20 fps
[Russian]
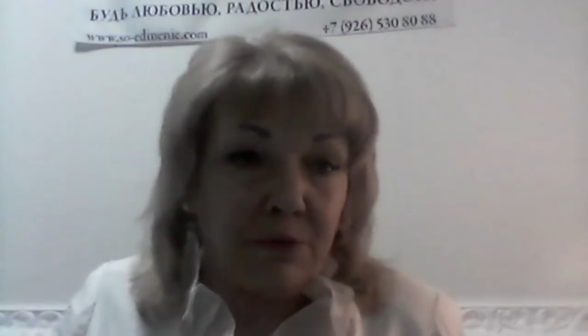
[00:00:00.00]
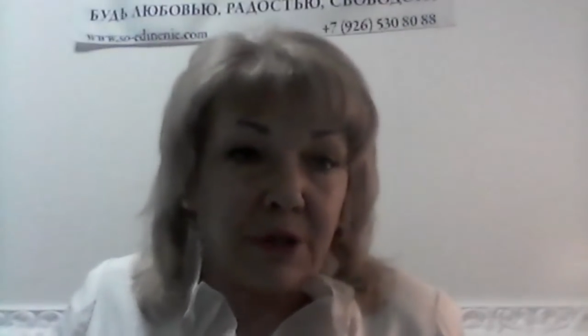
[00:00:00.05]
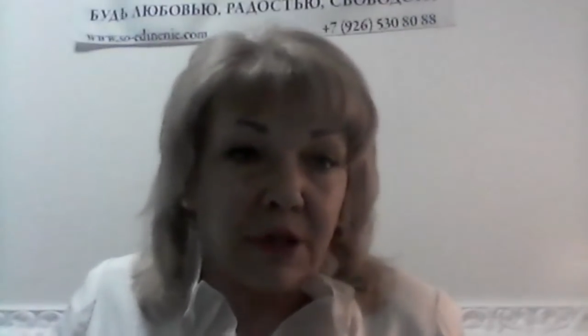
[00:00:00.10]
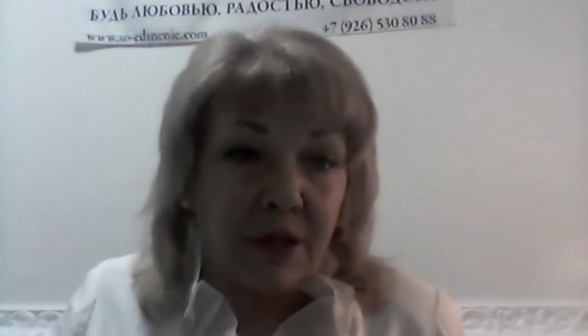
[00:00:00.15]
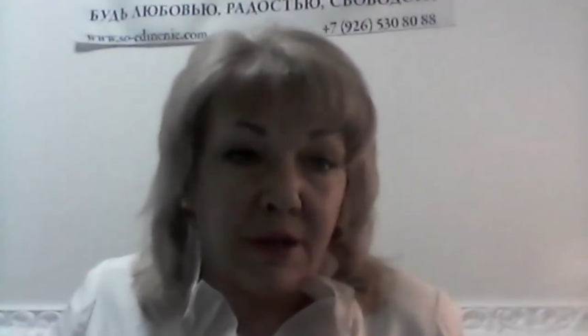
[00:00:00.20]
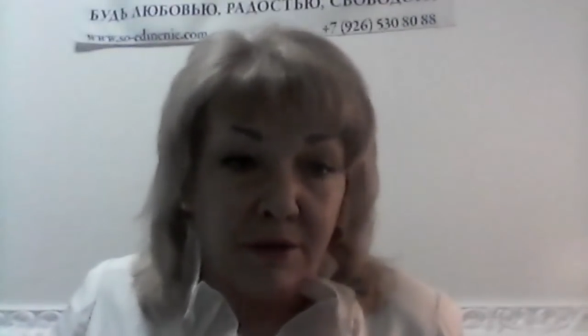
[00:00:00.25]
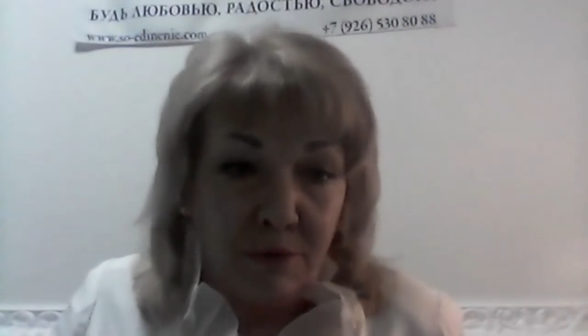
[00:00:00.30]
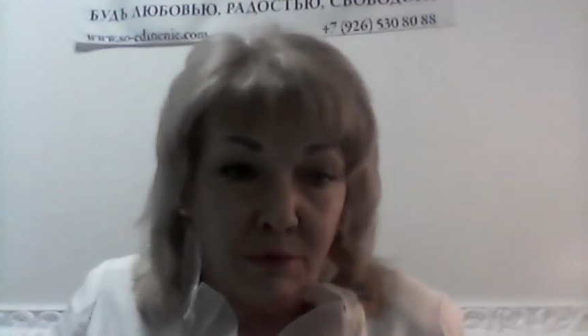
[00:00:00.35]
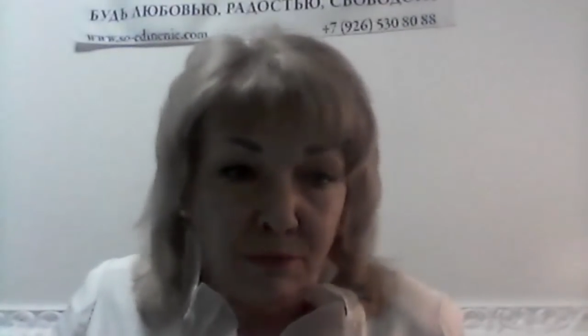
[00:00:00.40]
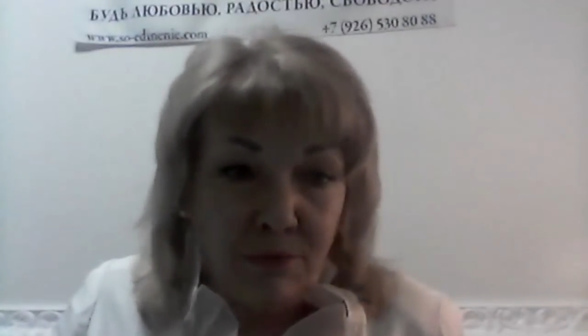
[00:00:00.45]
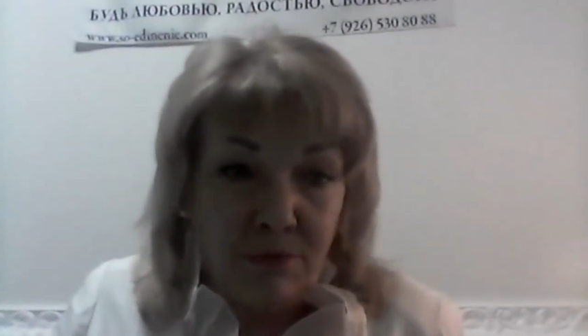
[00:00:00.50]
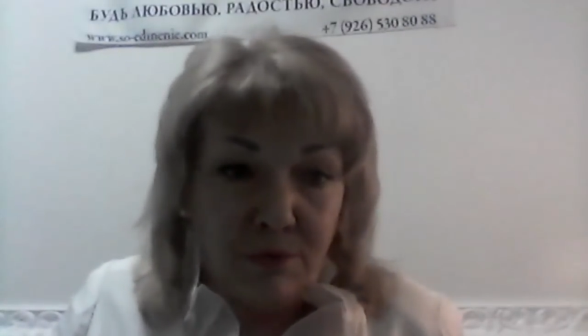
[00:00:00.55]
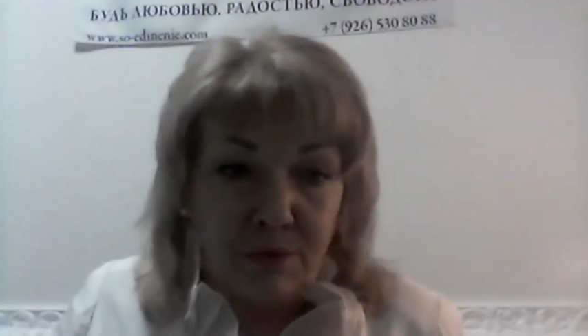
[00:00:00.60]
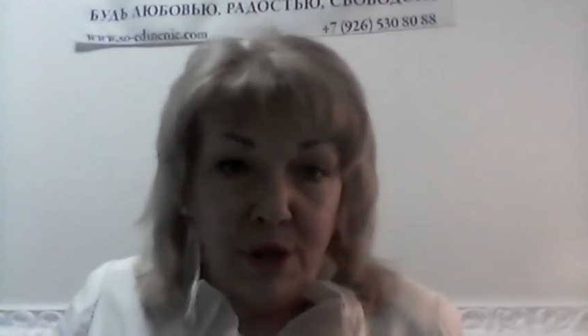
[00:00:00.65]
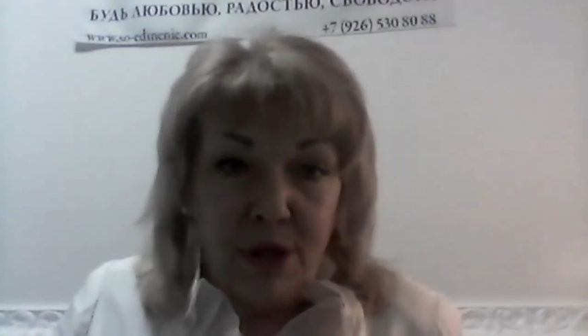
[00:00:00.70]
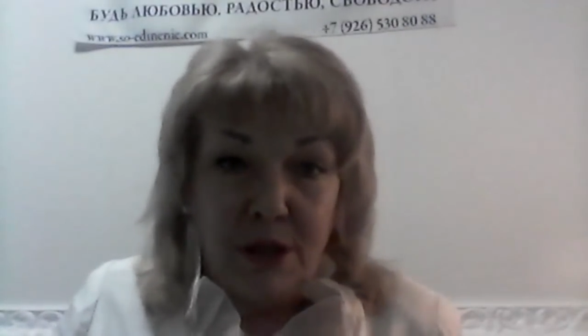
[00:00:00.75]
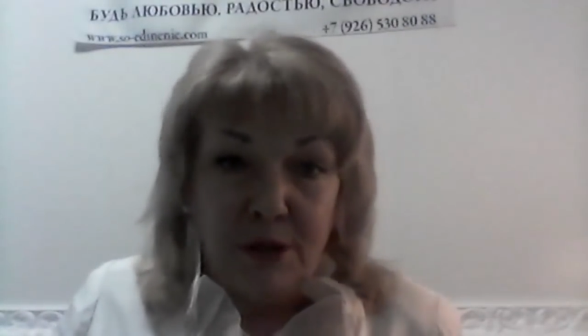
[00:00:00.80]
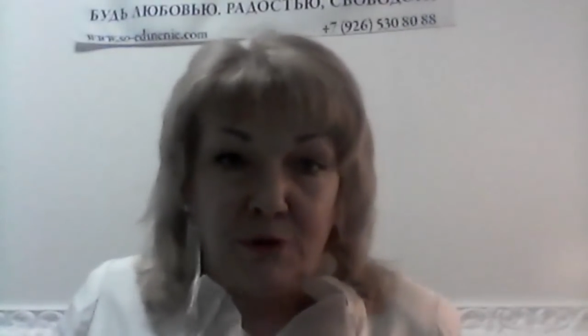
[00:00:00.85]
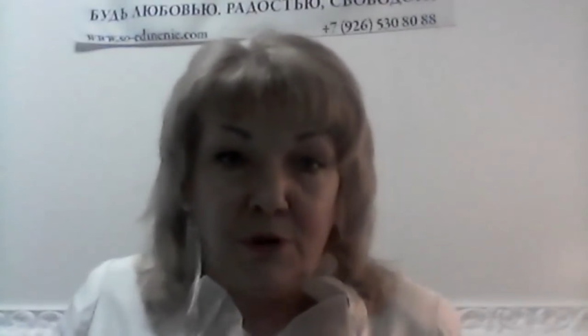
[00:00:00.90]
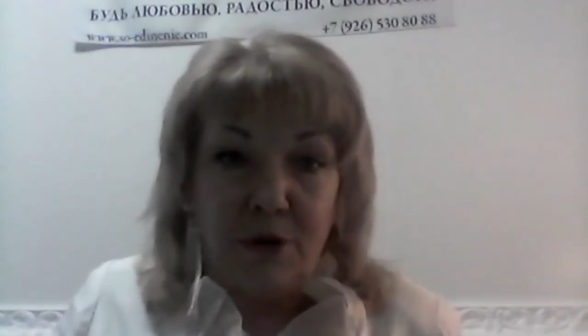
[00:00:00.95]
страну
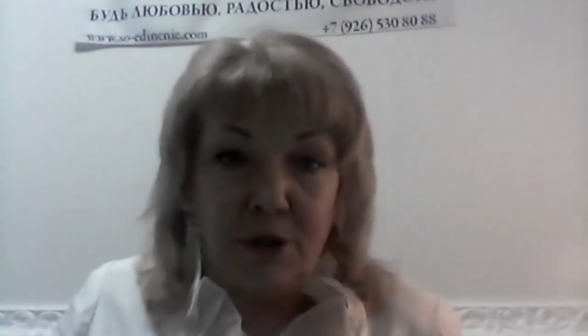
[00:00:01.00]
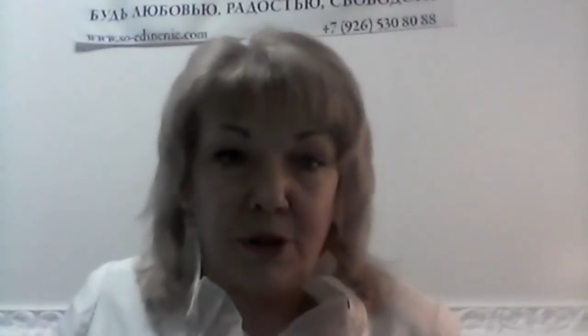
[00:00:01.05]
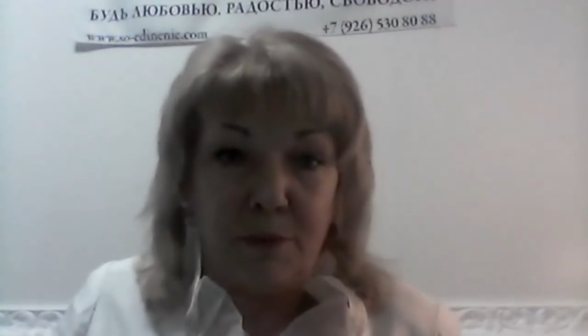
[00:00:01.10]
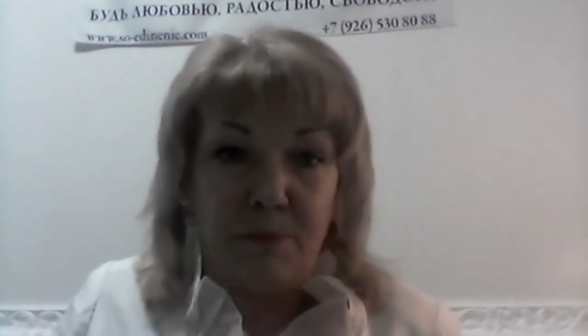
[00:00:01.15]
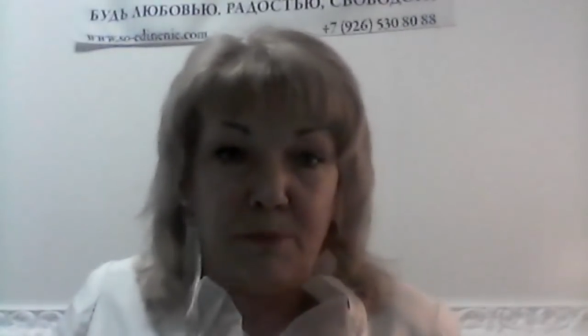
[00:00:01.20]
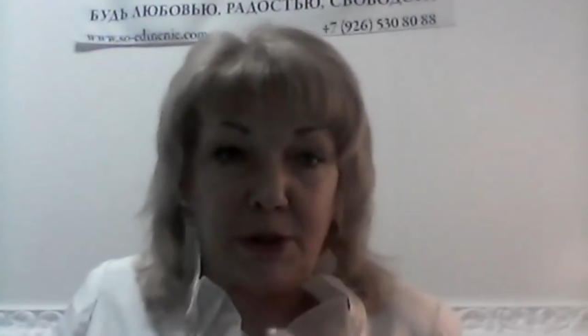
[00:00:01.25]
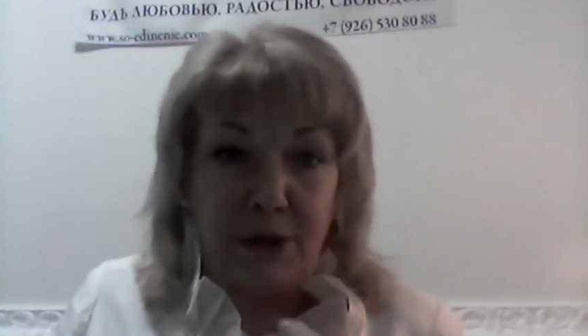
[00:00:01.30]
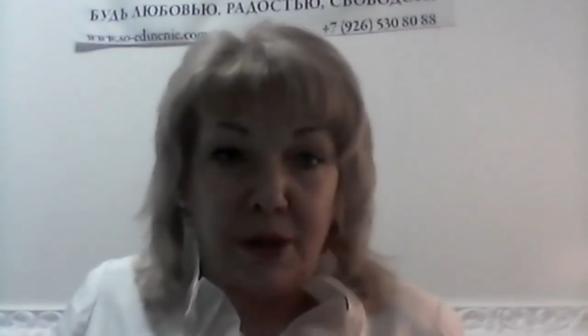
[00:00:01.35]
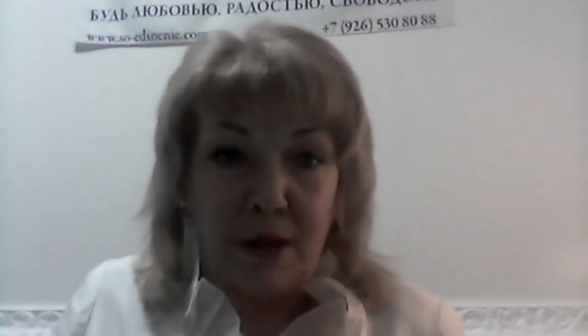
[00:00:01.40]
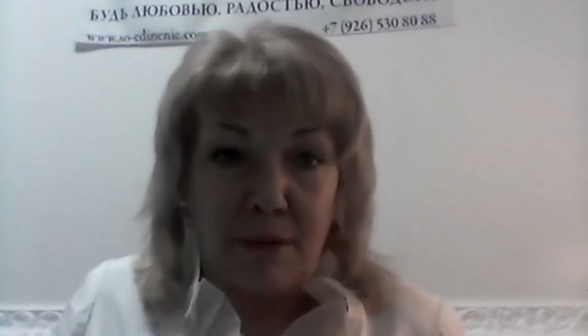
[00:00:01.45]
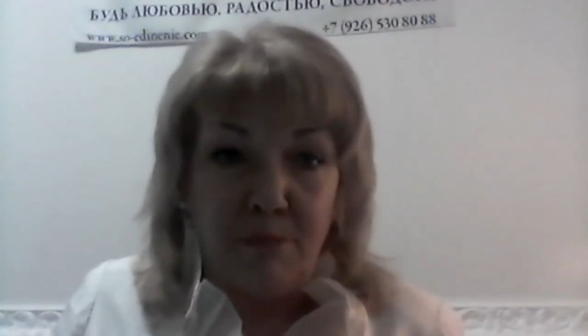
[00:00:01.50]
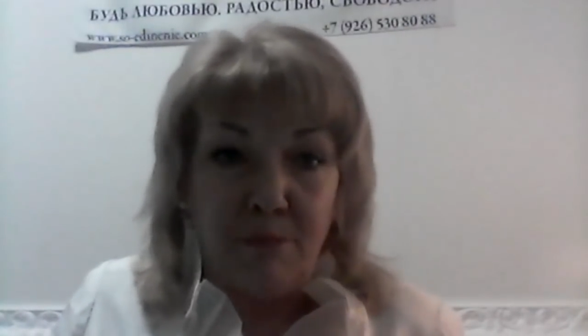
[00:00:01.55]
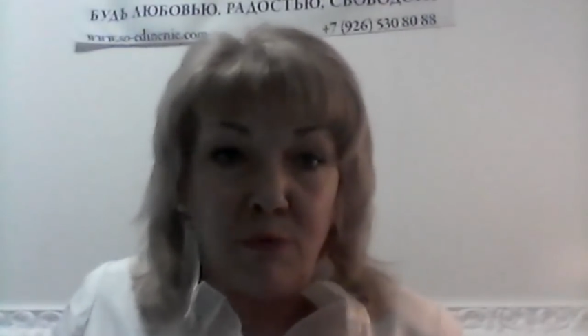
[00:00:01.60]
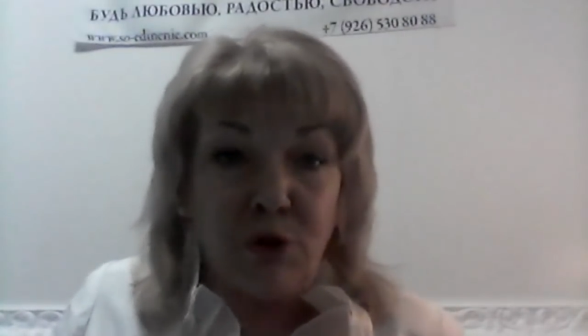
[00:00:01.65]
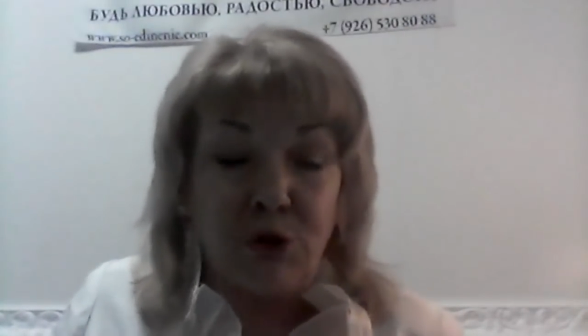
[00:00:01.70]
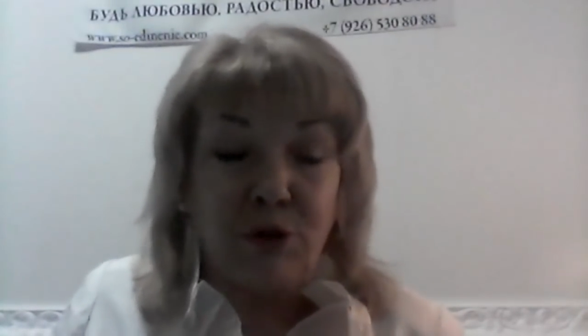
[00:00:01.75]
только потому,